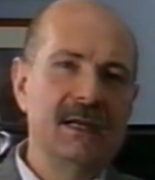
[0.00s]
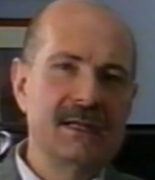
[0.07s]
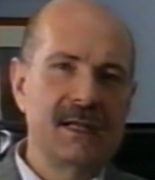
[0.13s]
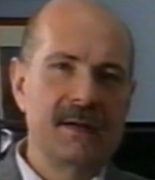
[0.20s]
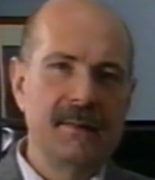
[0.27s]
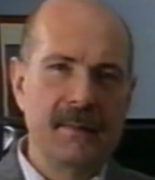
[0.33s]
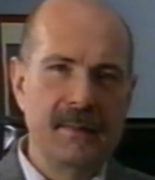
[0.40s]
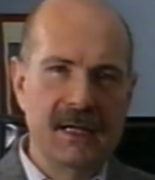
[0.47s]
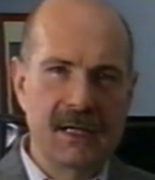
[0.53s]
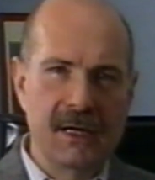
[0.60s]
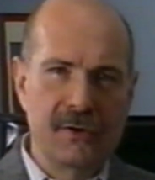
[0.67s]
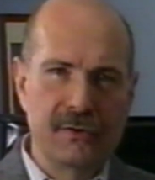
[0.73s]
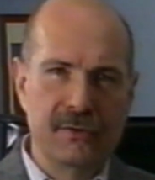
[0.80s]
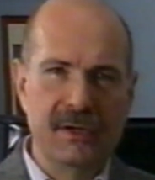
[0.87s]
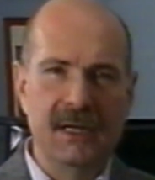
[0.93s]
estremamente
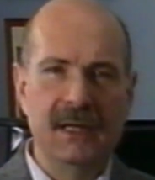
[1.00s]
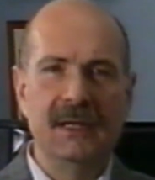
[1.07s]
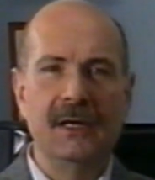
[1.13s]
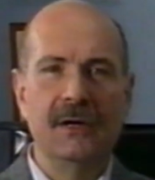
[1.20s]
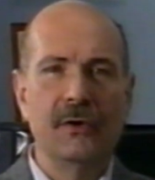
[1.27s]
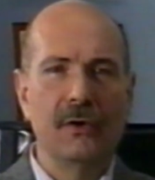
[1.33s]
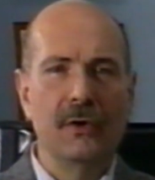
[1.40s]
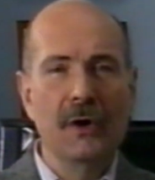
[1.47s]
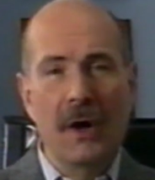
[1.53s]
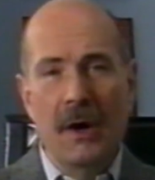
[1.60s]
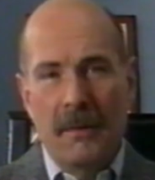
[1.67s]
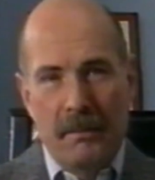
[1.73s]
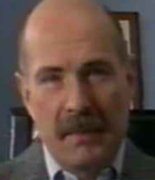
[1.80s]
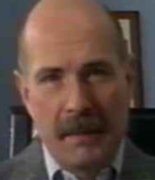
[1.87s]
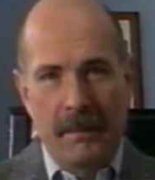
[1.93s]
conditi o
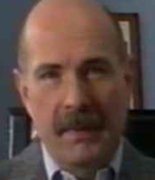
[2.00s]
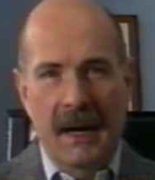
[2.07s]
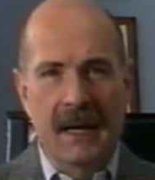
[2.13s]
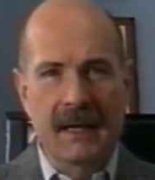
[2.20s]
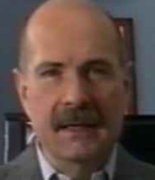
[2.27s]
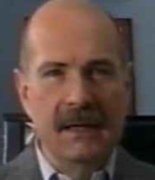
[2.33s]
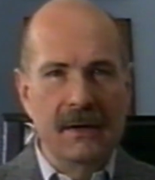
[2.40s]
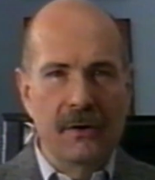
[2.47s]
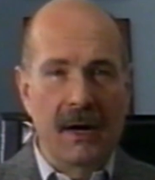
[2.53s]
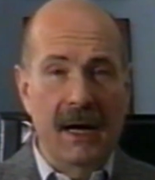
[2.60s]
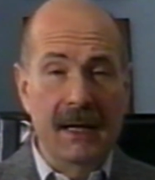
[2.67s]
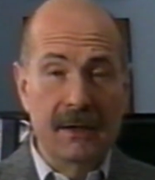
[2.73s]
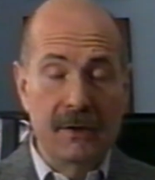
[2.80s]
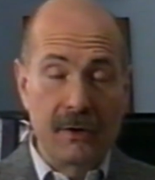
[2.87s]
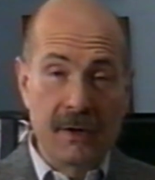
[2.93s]
pepati o
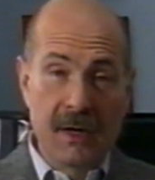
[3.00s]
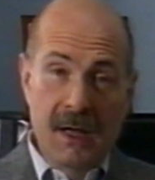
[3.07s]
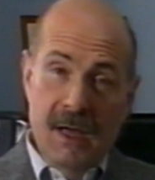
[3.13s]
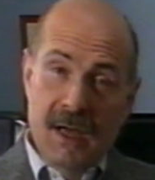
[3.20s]
altro.